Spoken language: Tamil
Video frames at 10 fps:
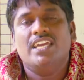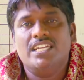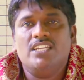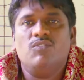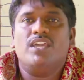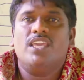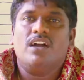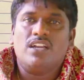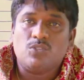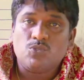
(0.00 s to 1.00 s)
எட்டு
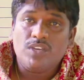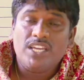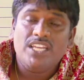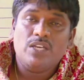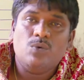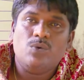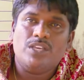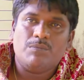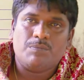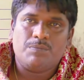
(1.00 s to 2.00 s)
வகையான சுவைகளை கூறிய